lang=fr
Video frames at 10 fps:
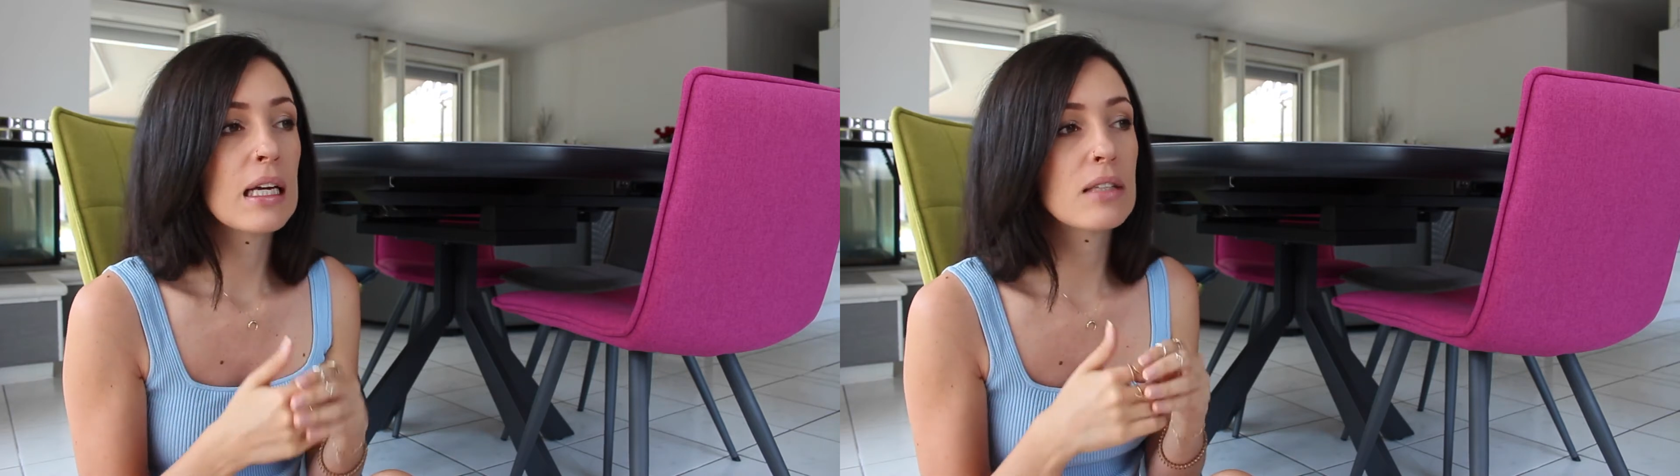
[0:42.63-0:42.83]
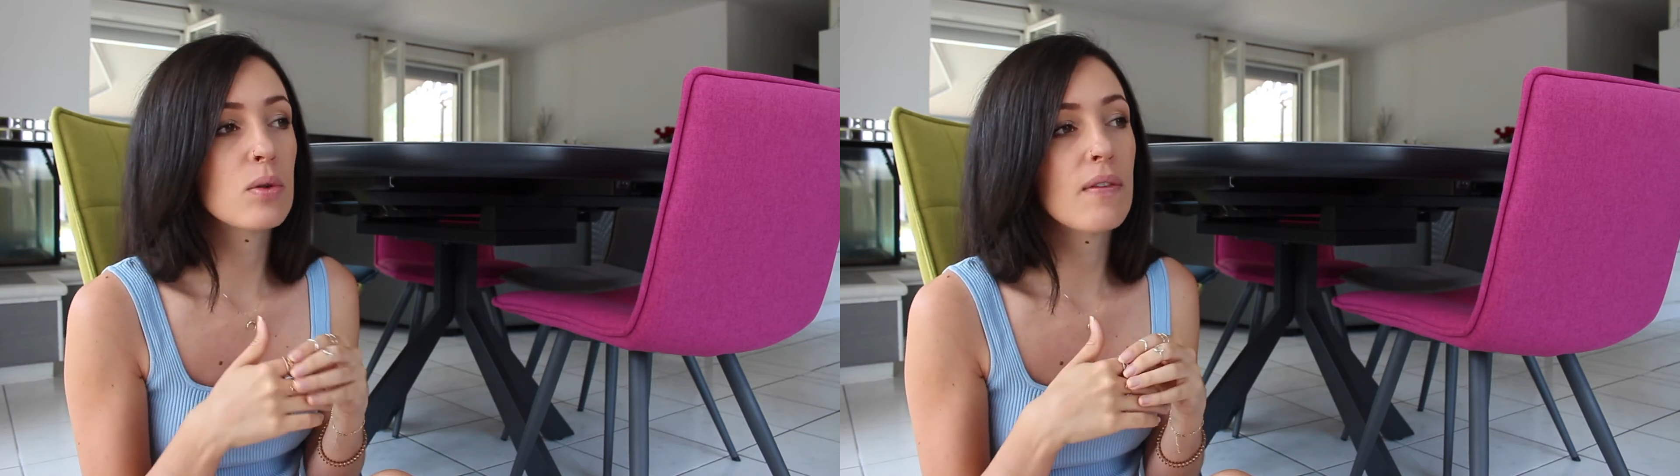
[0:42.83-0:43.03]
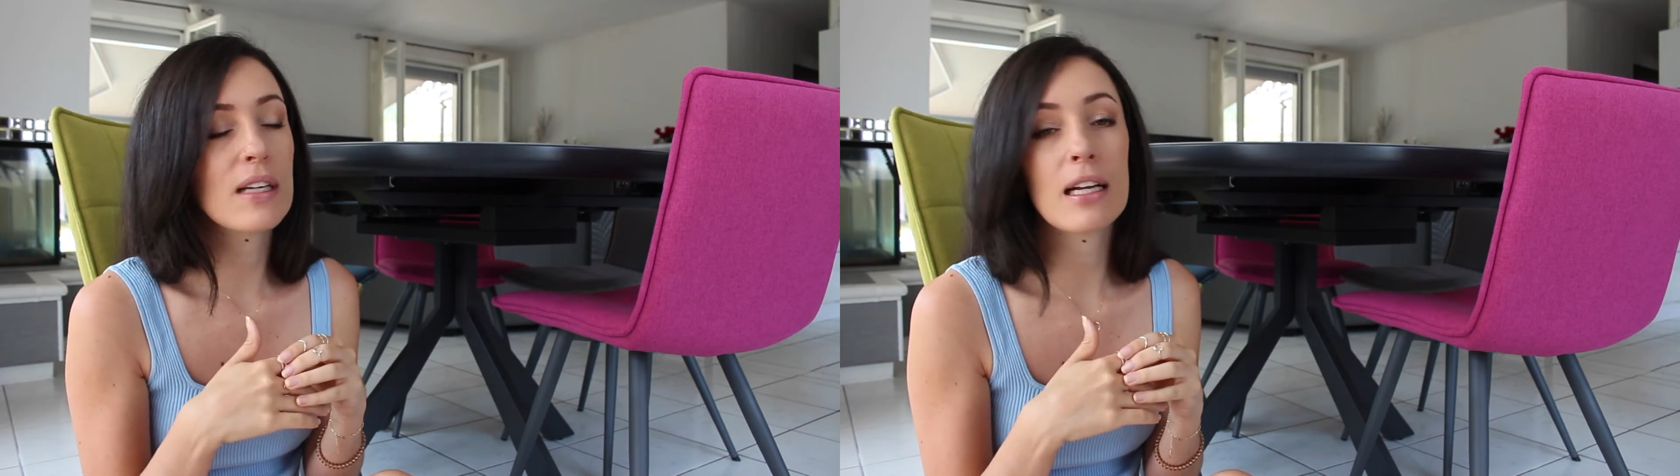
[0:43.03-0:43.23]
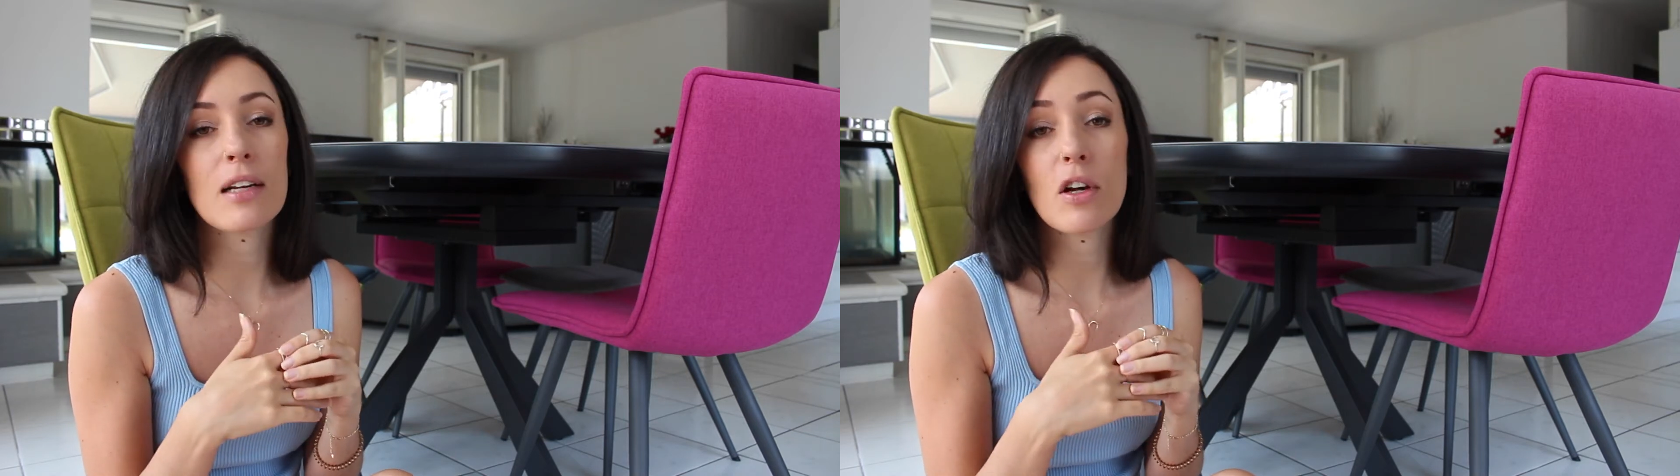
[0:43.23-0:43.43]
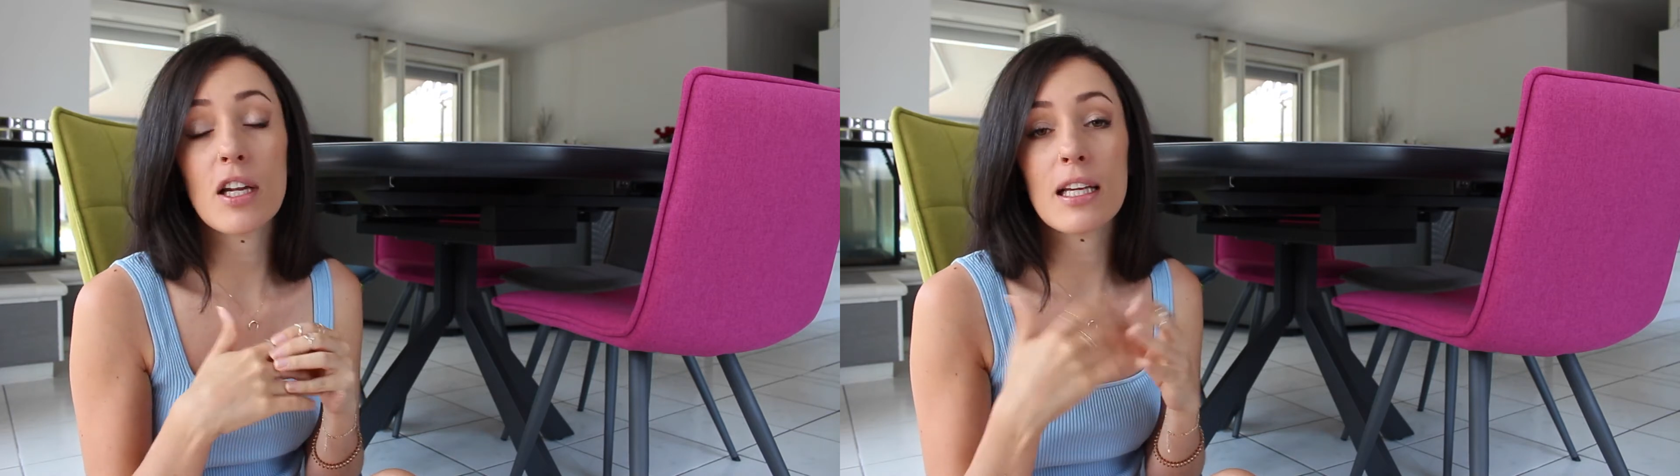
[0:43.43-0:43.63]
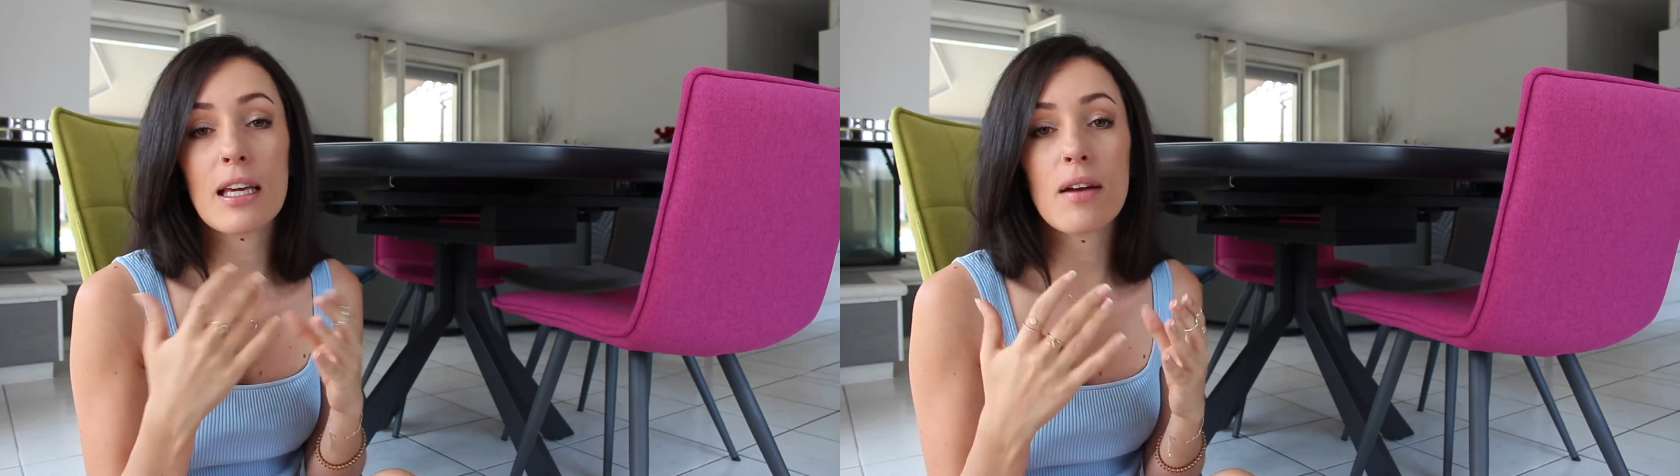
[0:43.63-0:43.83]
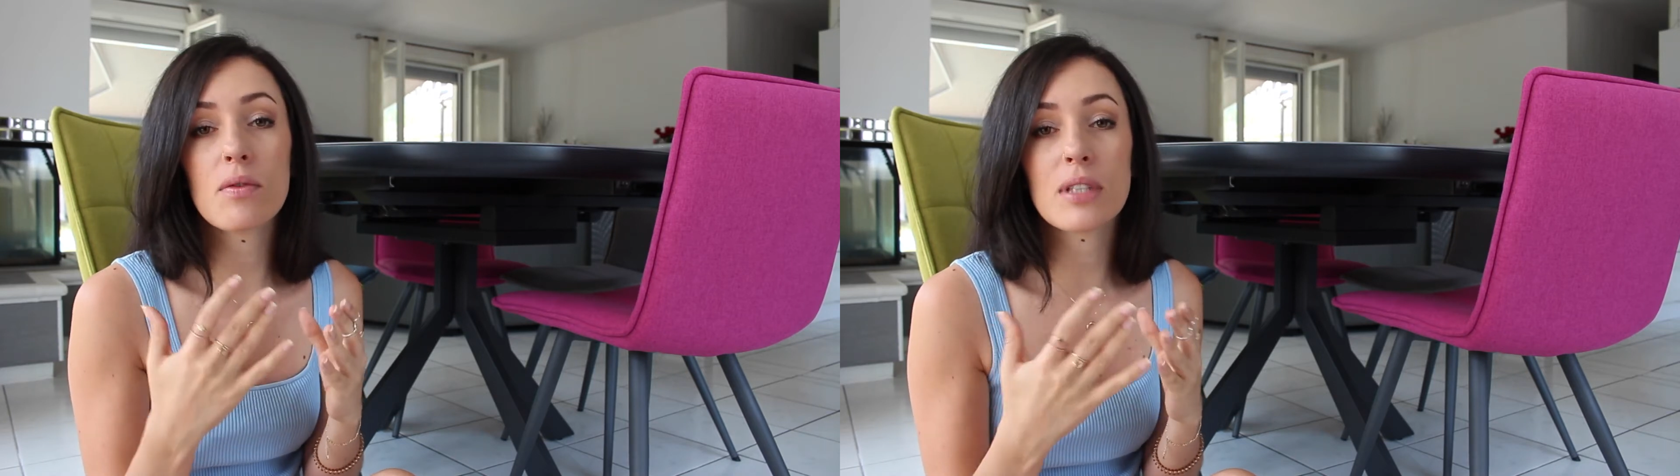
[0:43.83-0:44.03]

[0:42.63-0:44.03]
Et ceux avec lesquels